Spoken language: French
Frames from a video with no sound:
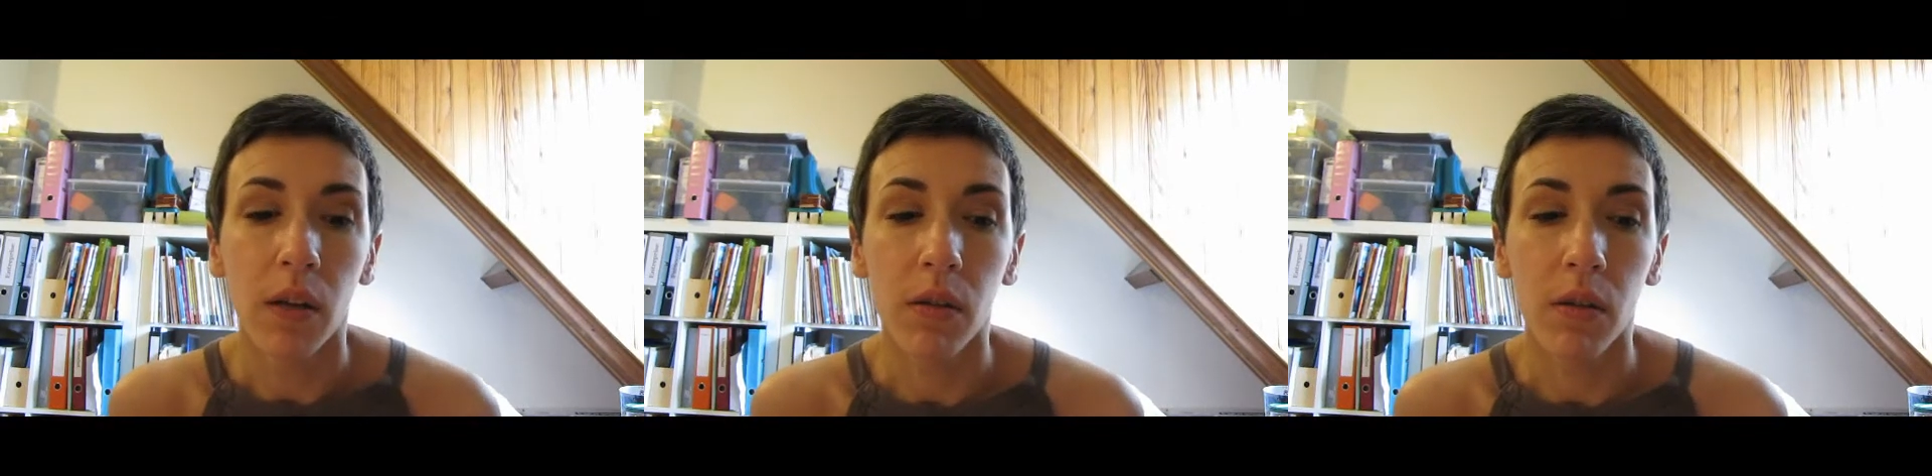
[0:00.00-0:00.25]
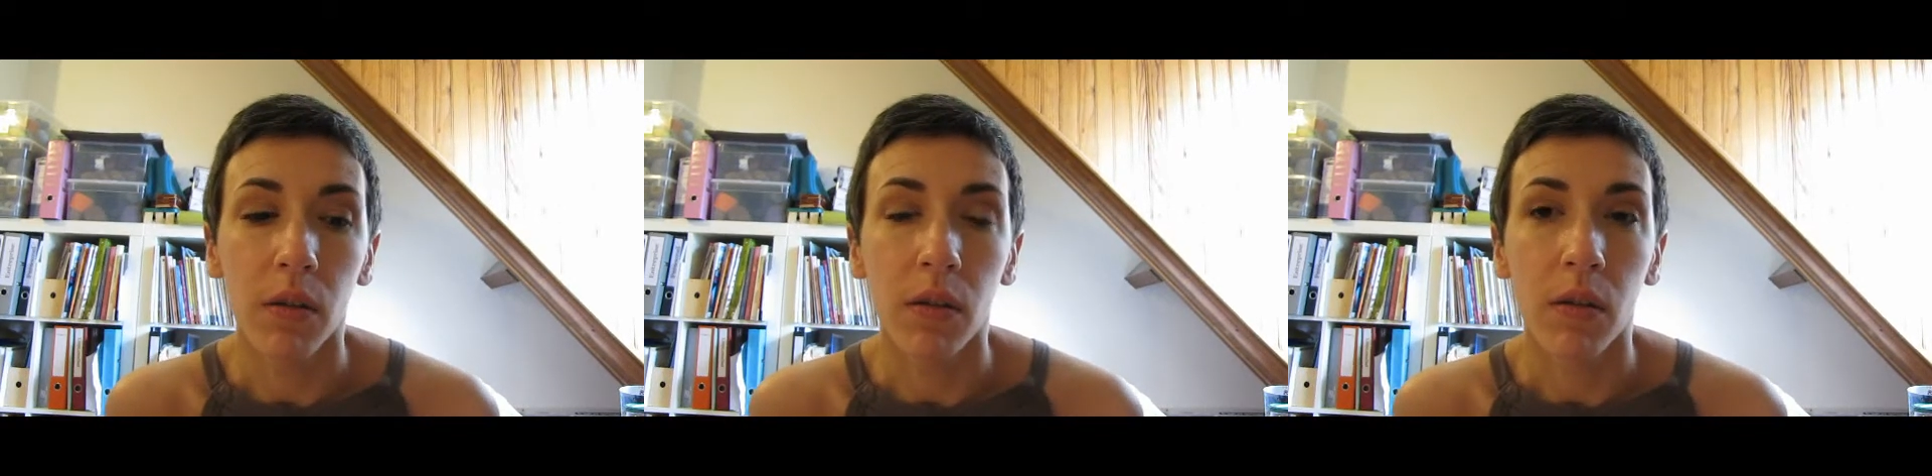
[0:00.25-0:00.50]

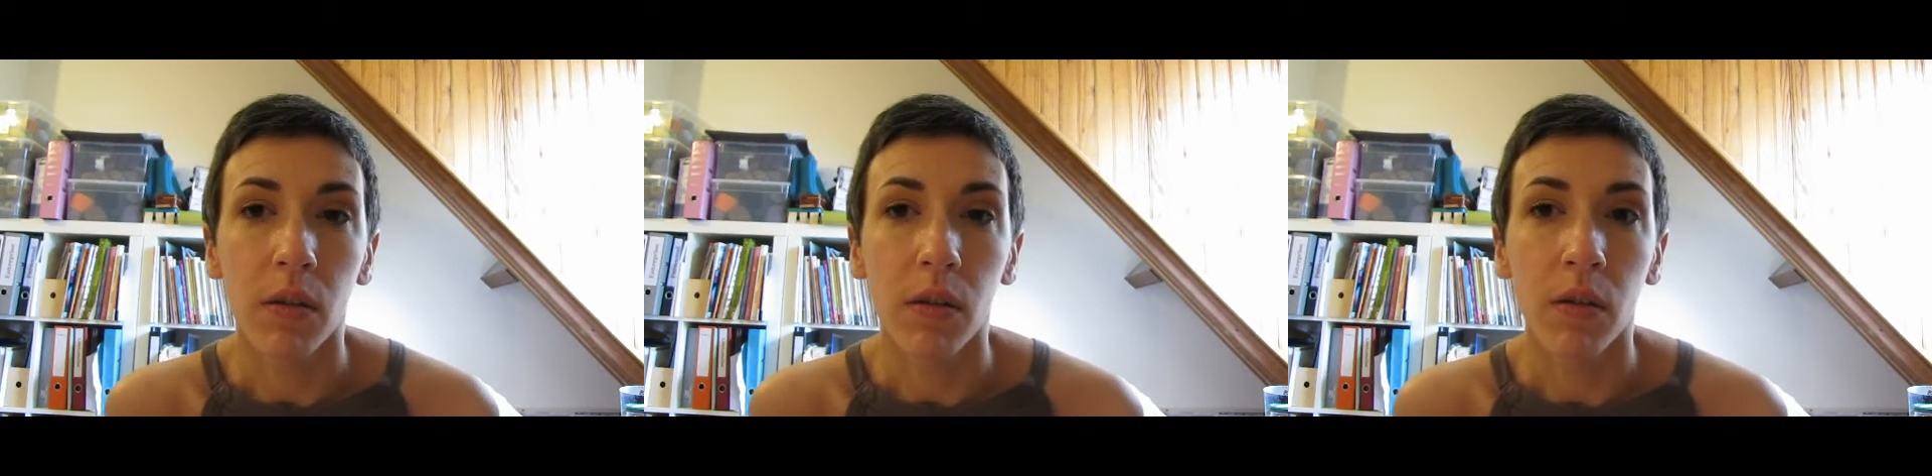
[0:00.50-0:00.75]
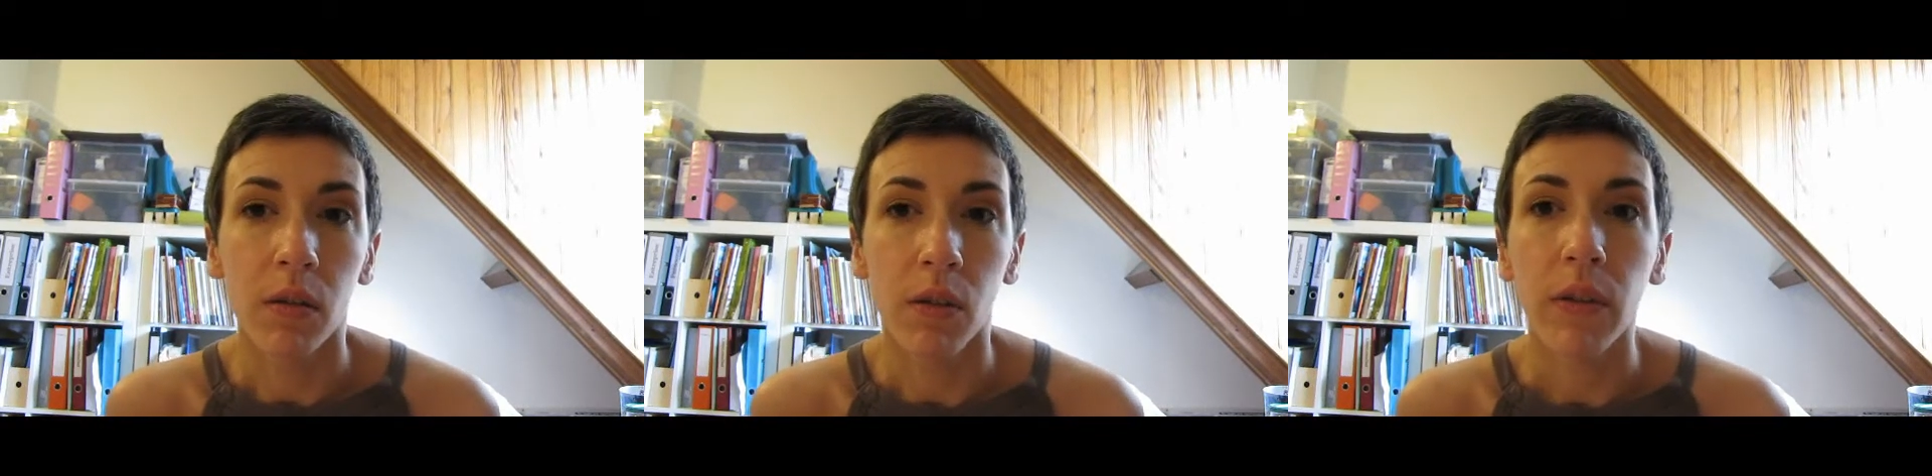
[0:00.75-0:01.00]

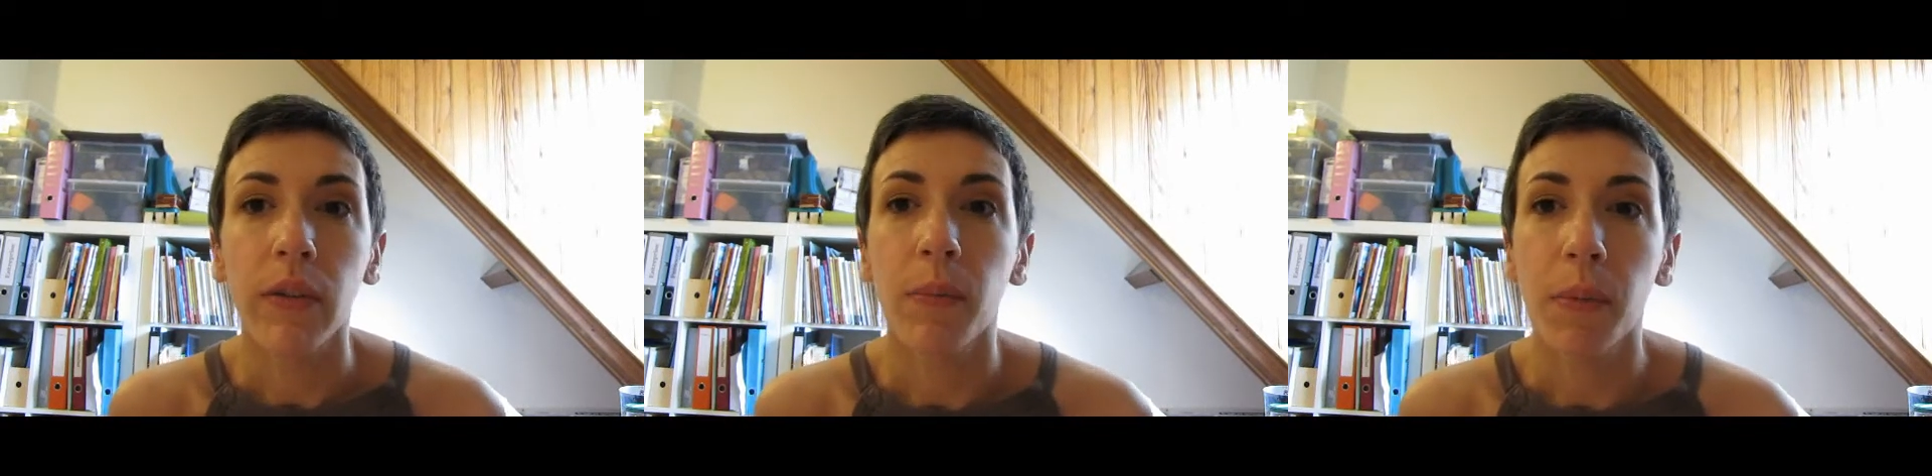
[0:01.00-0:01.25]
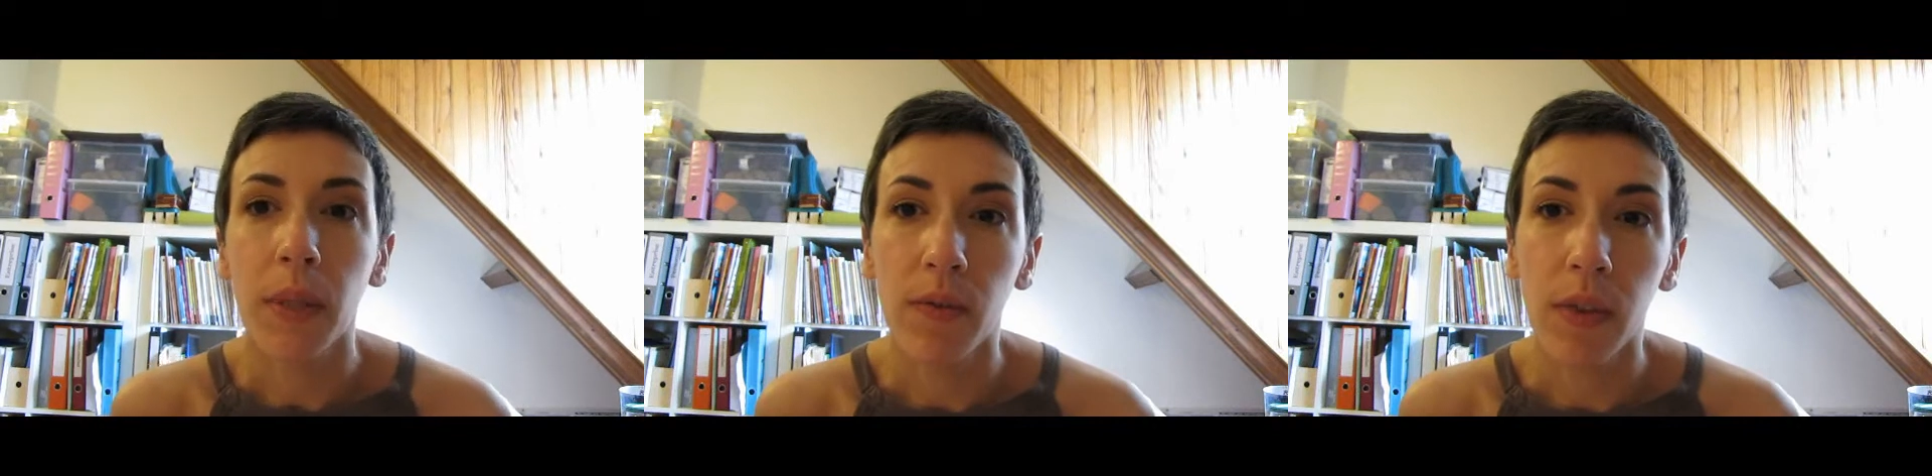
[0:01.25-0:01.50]
euh, dans ces
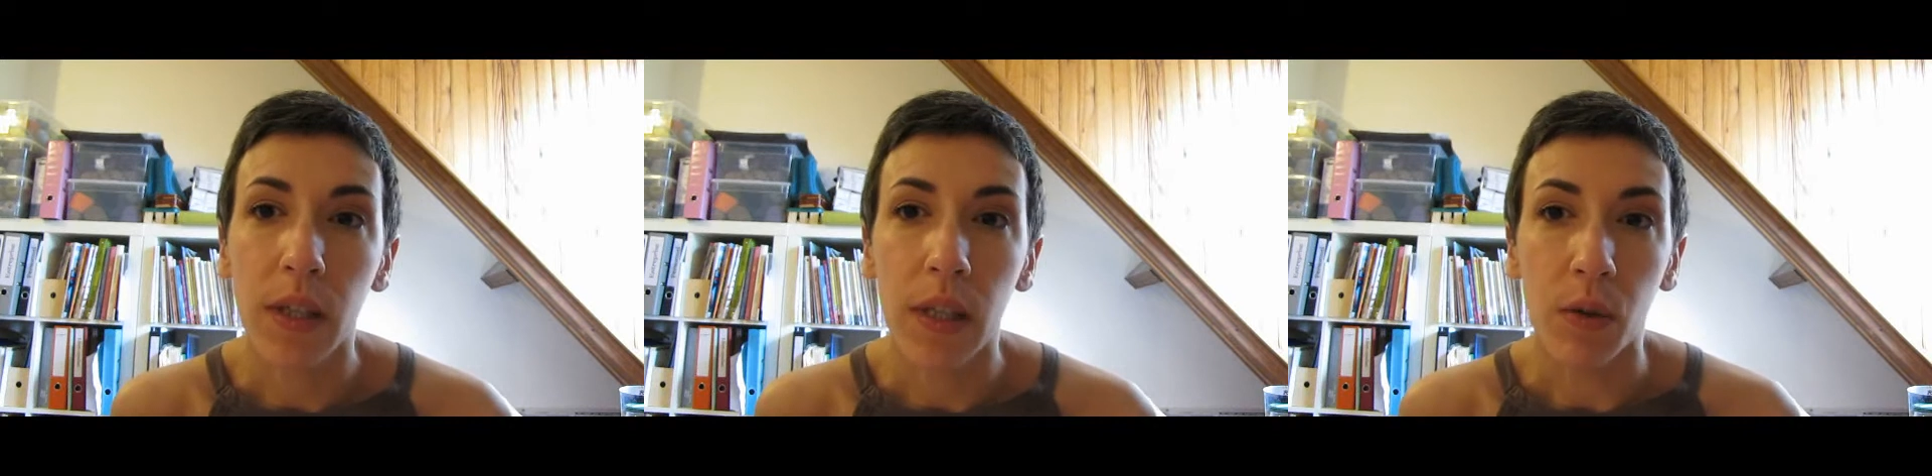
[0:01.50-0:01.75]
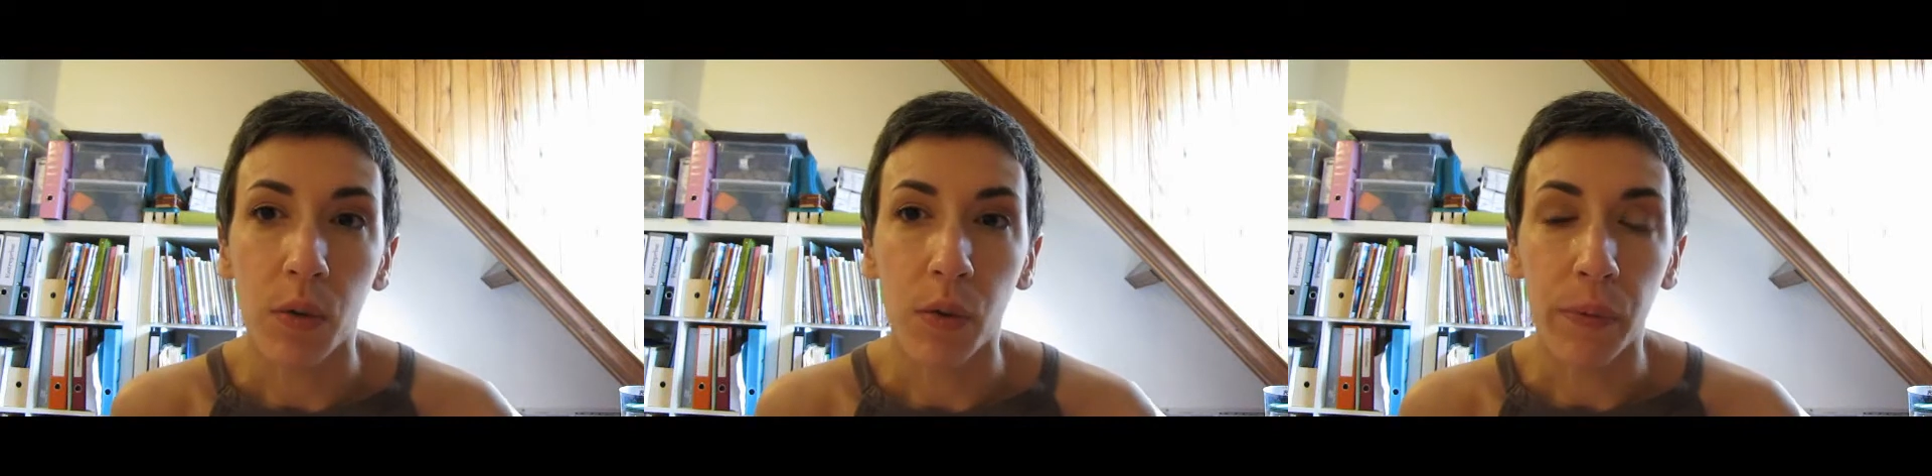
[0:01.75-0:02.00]
petites
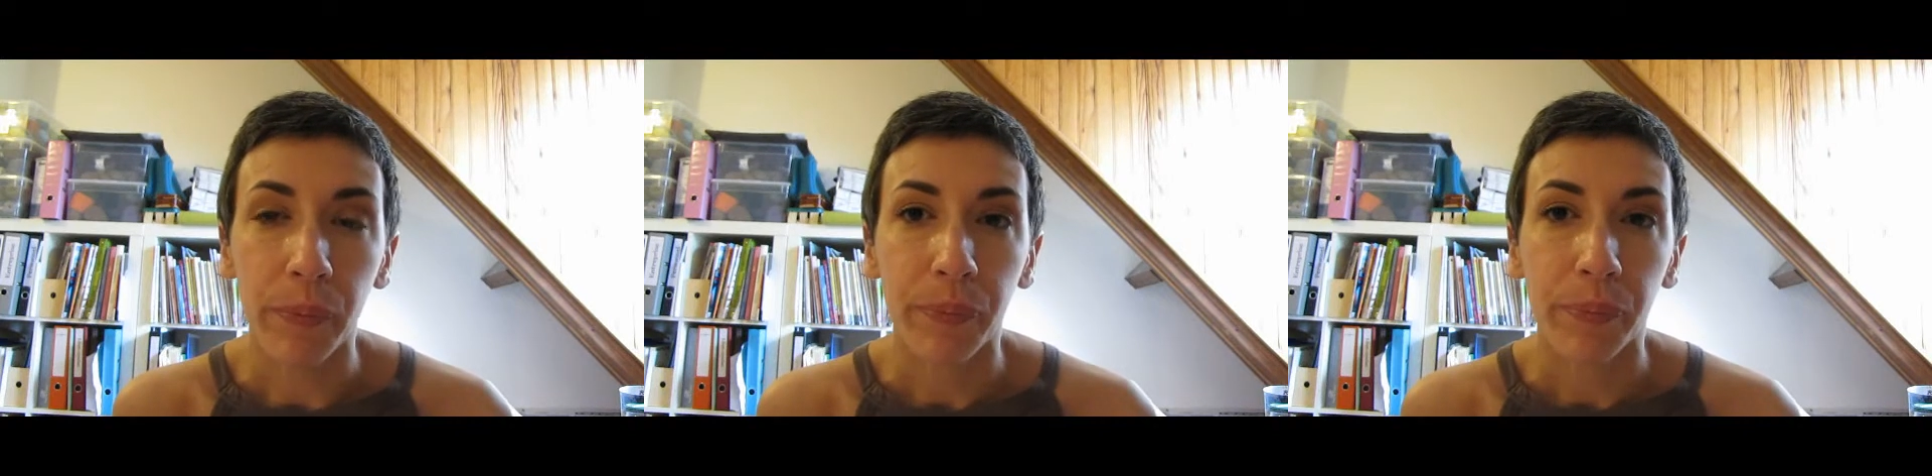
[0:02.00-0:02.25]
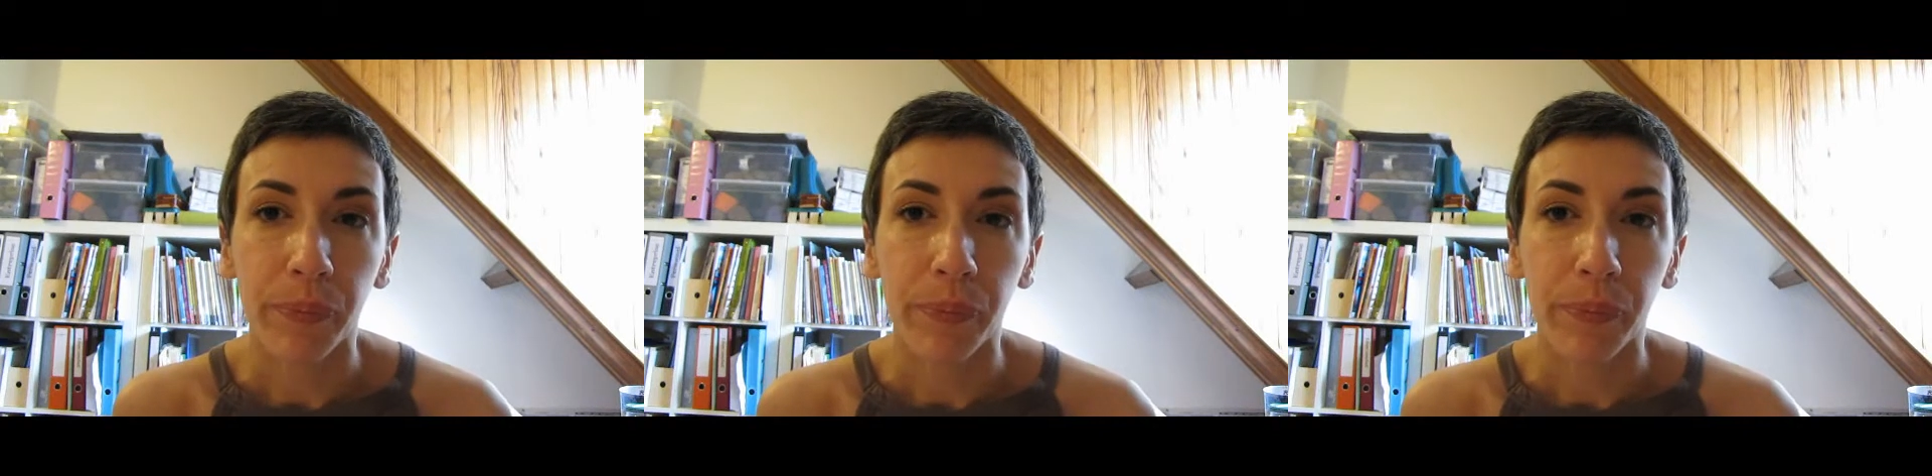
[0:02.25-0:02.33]
vidéos.